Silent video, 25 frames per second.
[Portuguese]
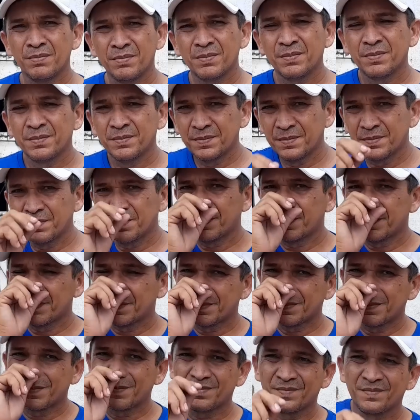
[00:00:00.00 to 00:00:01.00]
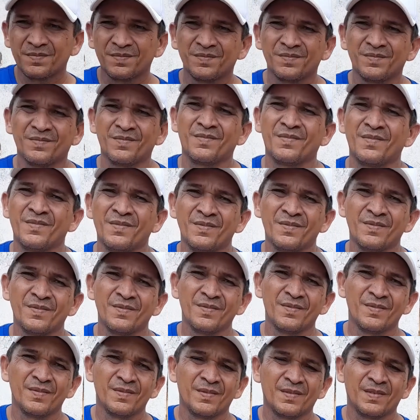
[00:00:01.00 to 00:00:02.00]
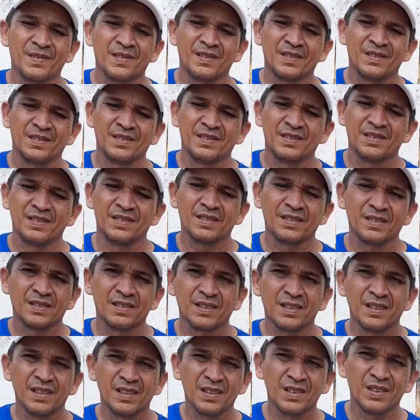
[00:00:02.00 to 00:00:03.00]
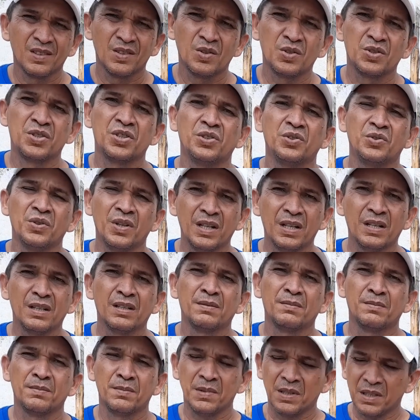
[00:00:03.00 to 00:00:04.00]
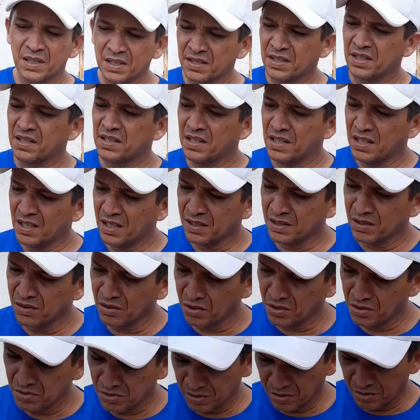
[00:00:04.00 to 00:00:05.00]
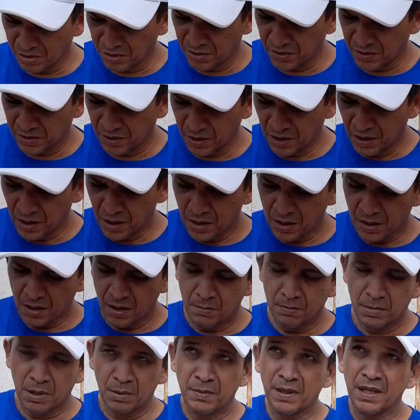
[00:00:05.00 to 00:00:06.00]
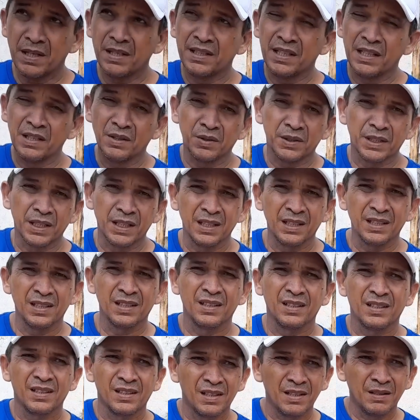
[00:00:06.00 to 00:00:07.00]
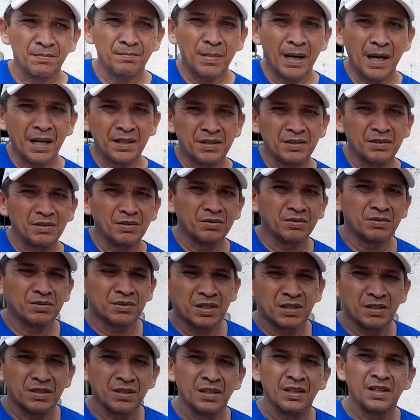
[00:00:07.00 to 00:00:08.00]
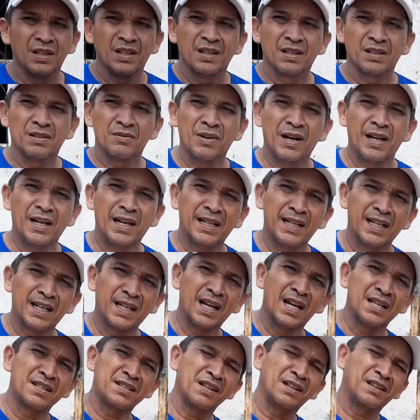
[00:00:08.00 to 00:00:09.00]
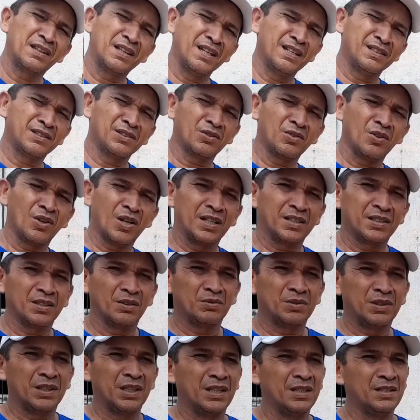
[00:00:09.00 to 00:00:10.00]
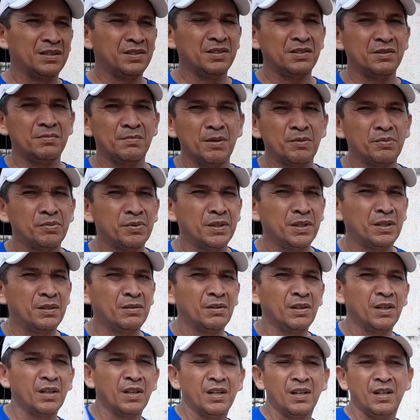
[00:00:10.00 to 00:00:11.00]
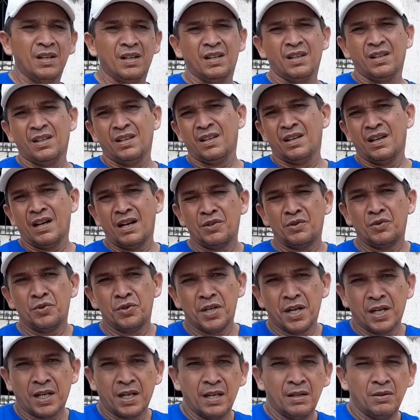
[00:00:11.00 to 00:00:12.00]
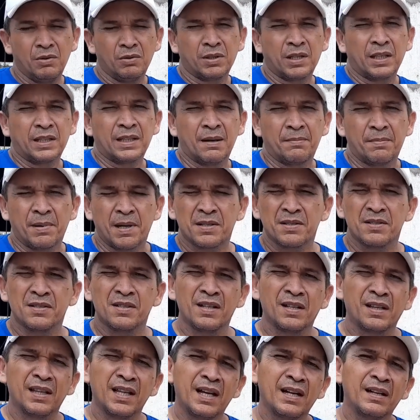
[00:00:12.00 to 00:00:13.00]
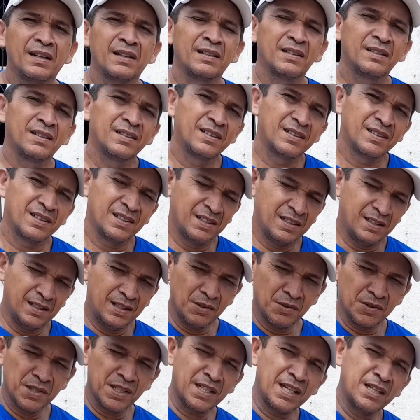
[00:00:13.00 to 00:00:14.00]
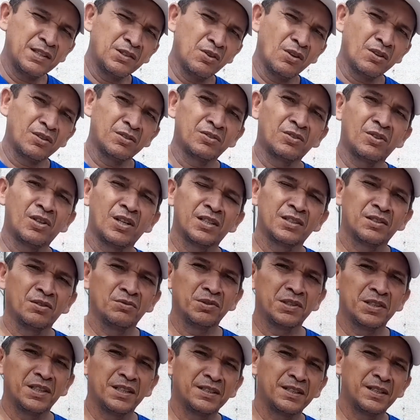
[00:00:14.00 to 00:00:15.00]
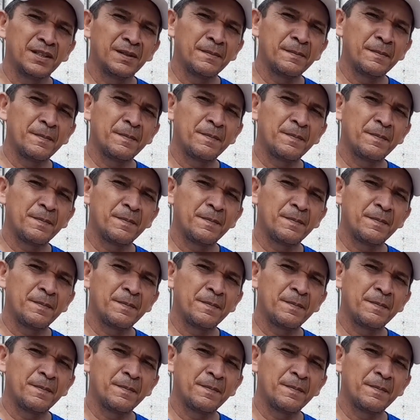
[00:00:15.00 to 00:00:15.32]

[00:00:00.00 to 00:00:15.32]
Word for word: a gente precisa do apoio dessas pessoas pra gente continuar, continuar. com o nosso trabalho, né? É, sem eles, nós, nós. Primeiro Deus, né? Que bate no. Que vai lá na casinha deles, no coração deles, e diz, meu filho, ajude aquele outro que está precisando lá. Deus é quem toca no coração deles, né?